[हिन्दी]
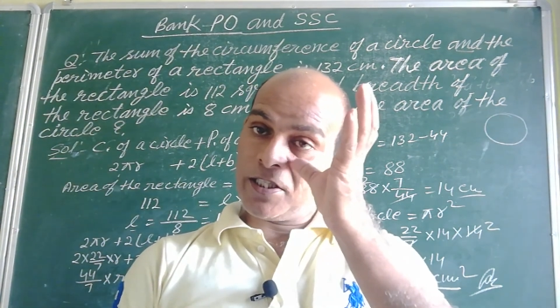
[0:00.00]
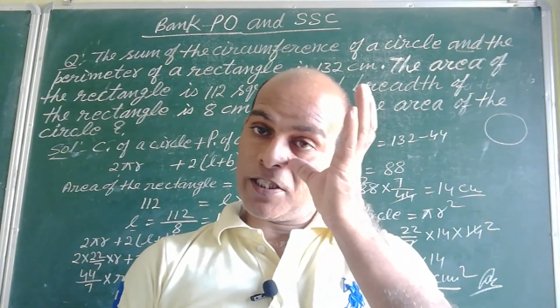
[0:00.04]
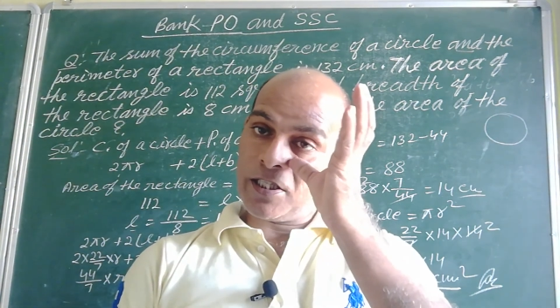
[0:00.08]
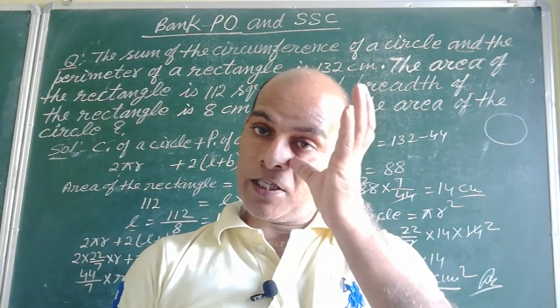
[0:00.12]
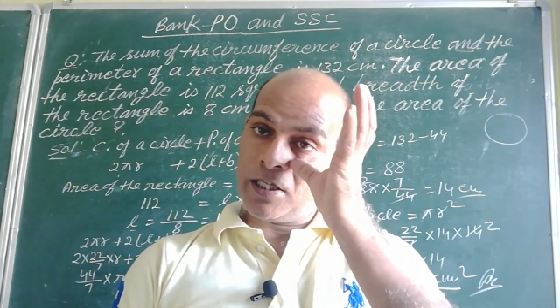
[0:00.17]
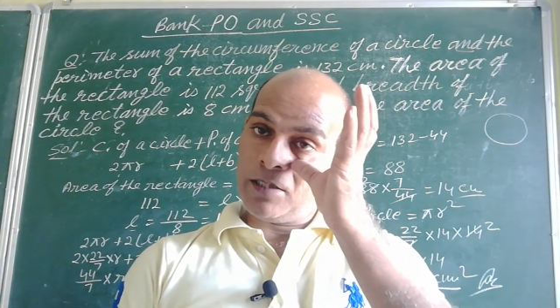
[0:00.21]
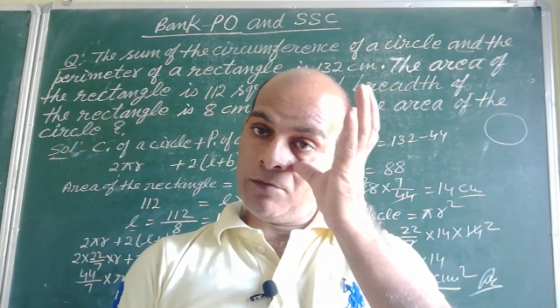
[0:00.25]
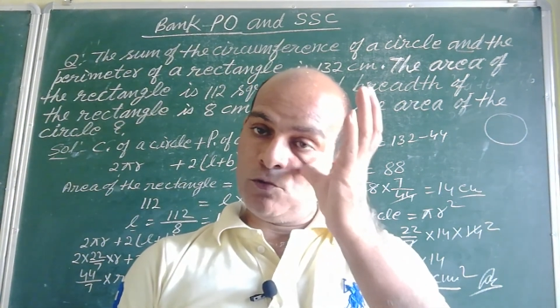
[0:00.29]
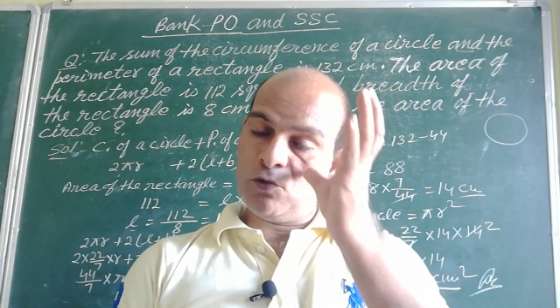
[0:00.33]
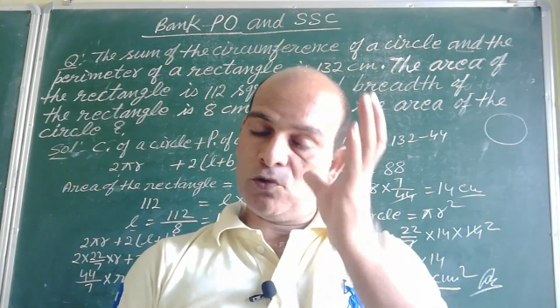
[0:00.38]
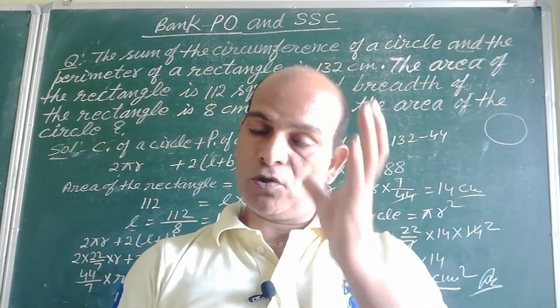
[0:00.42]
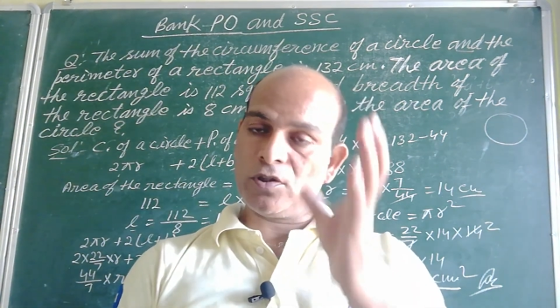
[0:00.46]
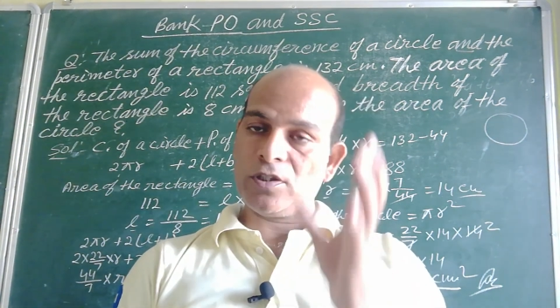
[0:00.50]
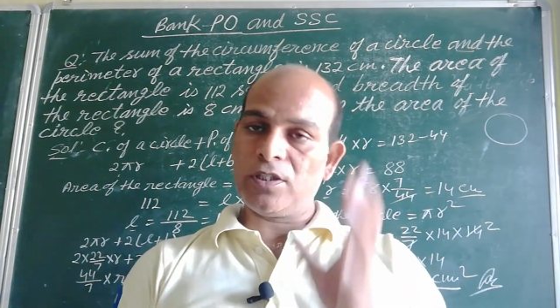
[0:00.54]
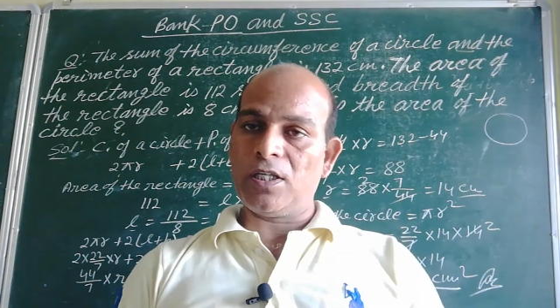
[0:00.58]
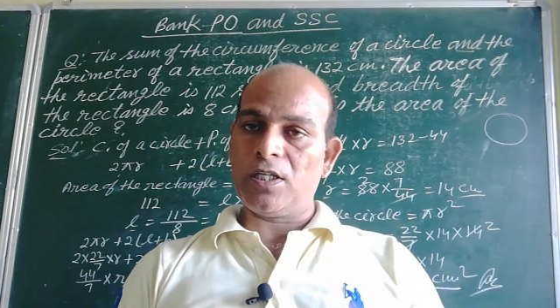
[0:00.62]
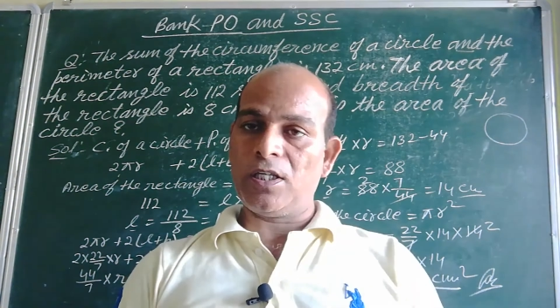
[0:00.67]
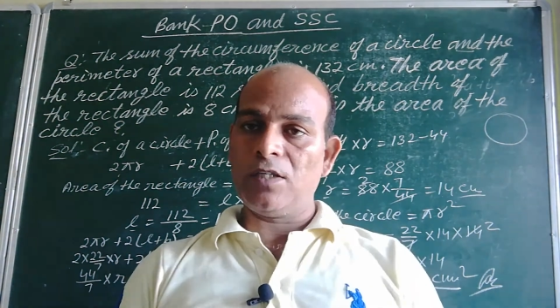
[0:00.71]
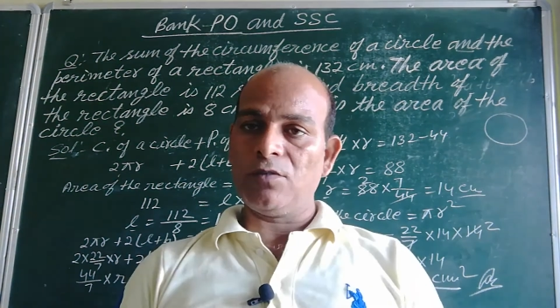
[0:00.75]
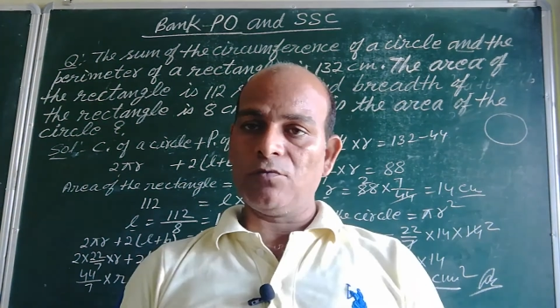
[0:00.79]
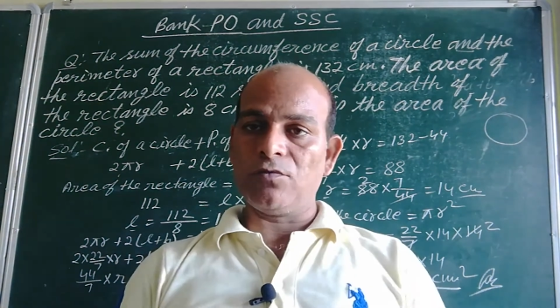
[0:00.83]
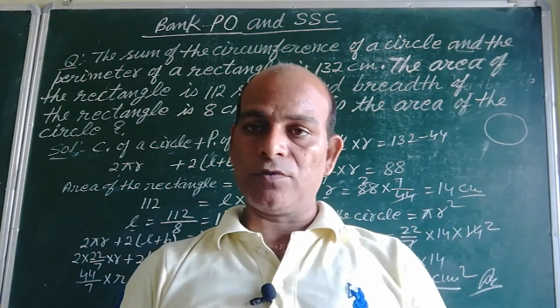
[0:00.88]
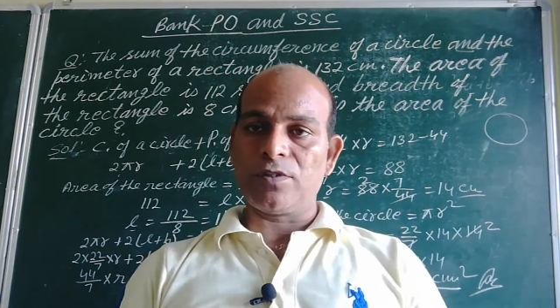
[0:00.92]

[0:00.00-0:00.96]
टाइम होता है